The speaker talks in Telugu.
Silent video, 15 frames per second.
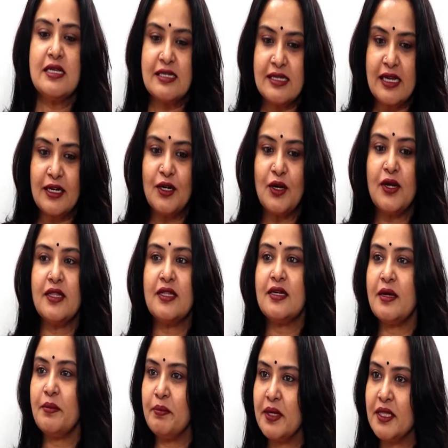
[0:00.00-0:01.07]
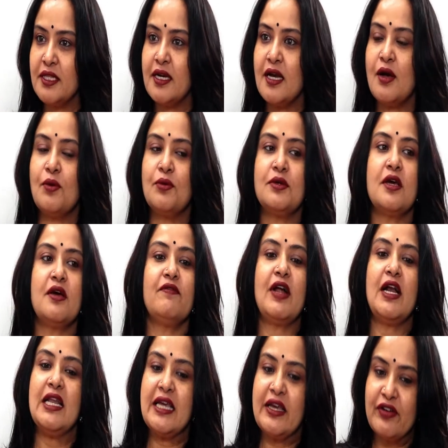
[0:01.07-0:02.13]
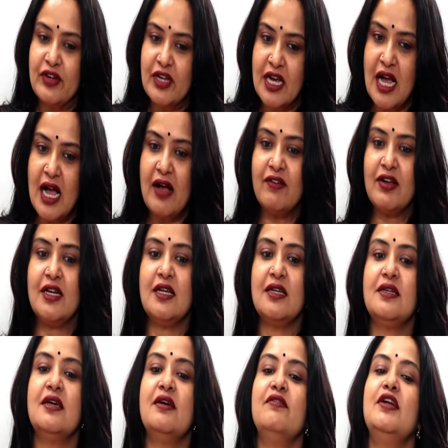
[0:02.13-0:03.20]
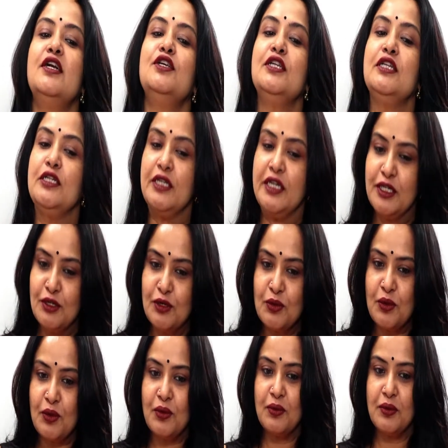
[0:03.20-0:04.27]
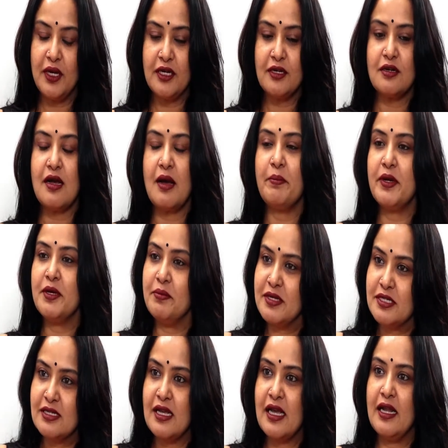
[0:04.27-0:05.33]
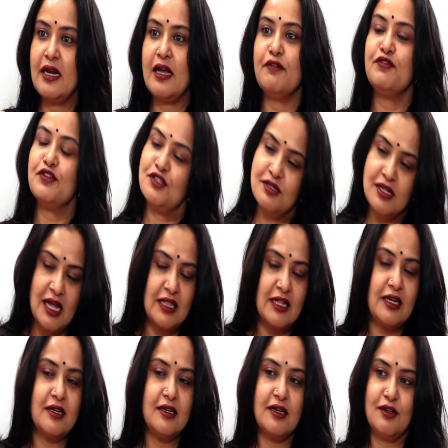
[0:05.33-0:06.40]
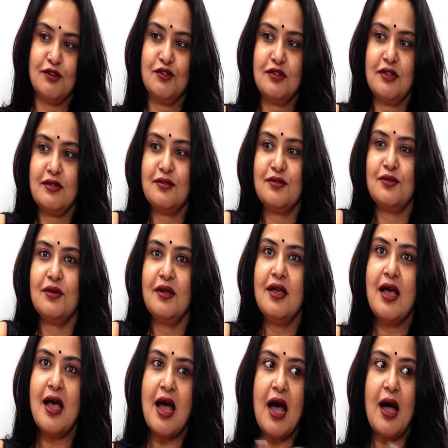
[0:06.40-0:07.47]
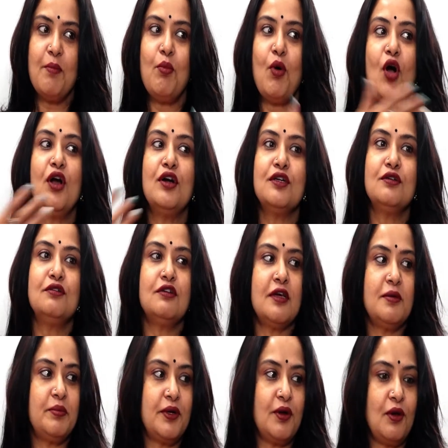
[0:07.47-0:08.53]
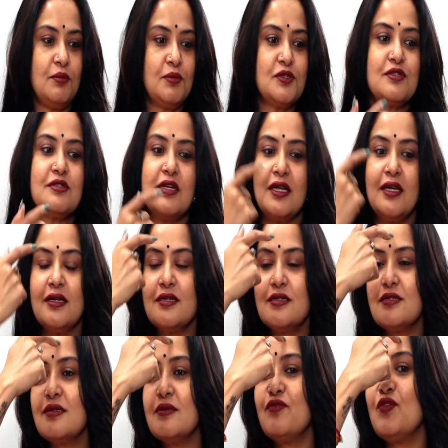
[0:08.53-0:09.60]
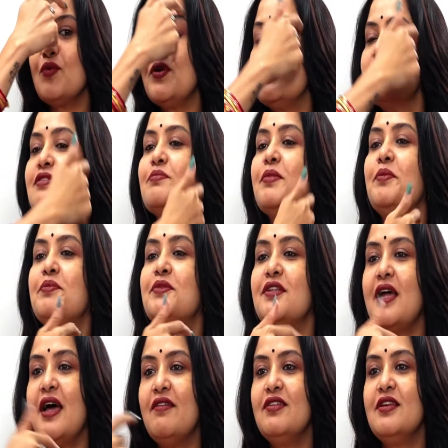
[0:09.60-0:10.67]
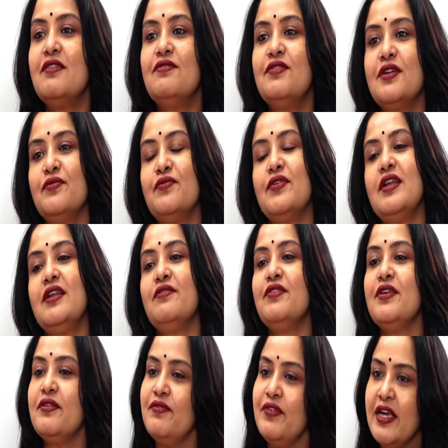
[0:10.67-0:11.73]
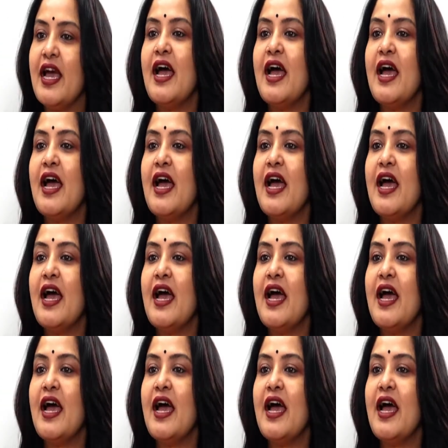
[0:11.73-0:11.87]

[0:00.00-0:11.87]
సెట్లో ఏదైనా ఇబ్బందిగా ఉన్నా వాళ్ళకి ఏమైనా కావాలన్నా వాళ్ళు ఇంట్లో ఇంట్లో అమ్మని మిస్ అయినా ఫస్ట్ నా దగ్గరికే వస్తారు సో ఆ బాండ్ కూడా ఇప్పుడు ఆల్మోస్ట్ త్రీ ఇయర్స్ ఫోర్ ఇయర్స్ మేము ట్రావెల్ అవ్వడం వల్ల వీ వీ